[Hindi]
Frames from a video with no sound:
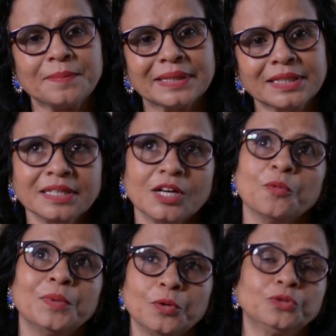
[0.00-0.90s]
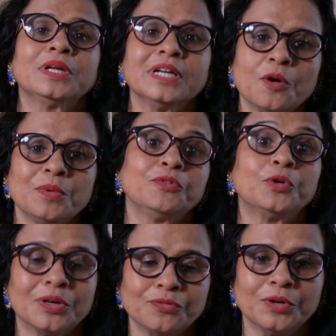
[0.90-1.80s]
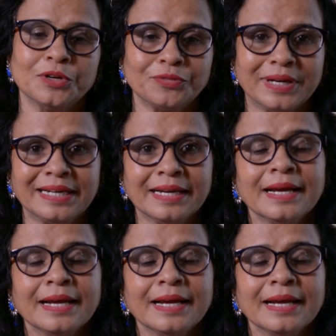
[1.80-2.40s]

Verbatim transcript: पाते थे गाँव में उत्तन गाँव में वी कुड अफोर्ड अ फ्लैट